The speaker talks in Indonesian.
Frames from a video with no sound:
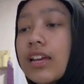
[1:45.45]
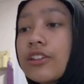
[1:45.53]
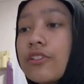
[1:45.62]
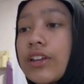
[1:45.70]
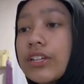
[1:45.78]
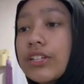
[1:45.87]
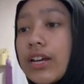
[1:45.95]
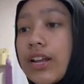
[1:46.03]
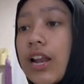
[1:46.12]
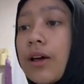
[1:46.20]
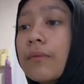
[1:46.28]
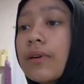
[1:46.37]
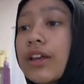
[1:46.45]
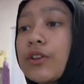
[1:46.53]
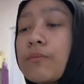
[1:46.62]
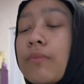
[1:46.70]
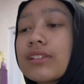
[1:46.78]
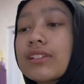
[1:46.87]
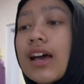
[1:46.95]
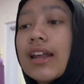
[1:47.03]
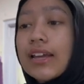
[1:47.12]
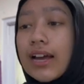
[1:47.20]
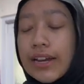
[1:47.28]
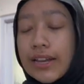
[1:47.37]
Indonesia dalam kehidupan
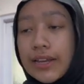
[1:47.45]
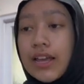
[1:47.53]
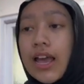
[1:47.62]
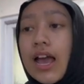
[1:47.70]
sehari-hari.